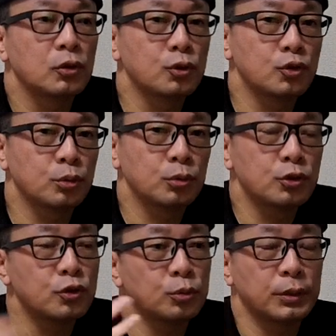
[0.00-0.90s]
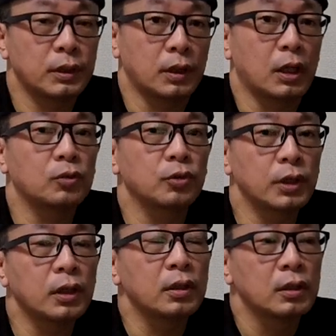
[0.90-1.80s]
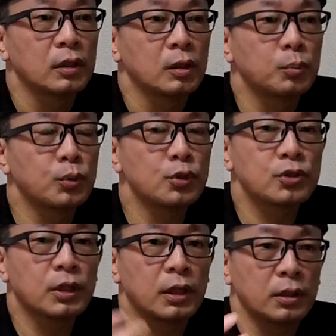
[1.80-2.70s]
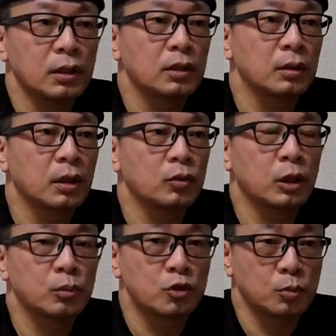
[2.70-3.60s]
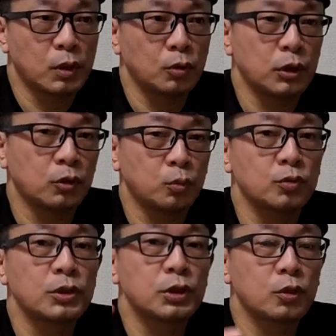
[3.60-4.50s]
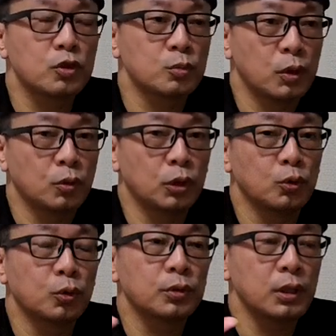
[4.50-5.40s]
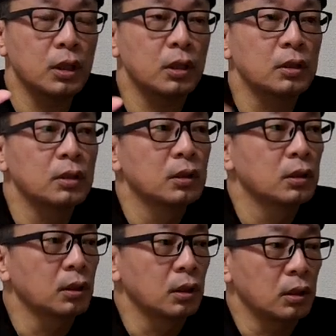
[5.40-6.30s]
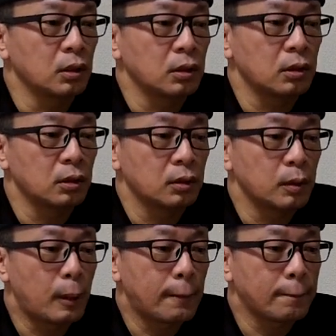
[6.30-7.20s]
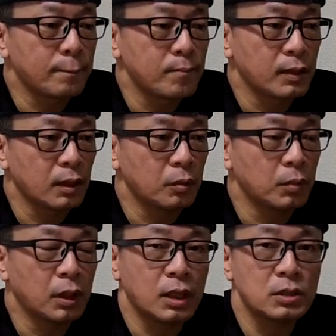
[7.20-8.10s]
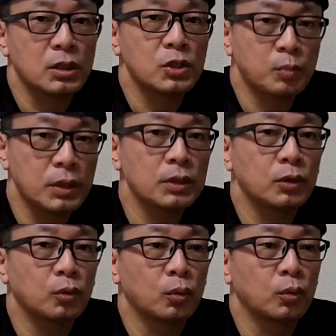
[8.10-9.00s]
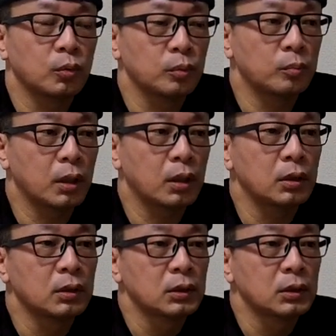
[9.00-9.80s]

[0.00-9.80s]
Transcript: YouTube, YouTube やってはるんで病室からねあの多分スマホでやと思うんですけどスマホで撮って、えー、まあ、感染しましたと、まあ、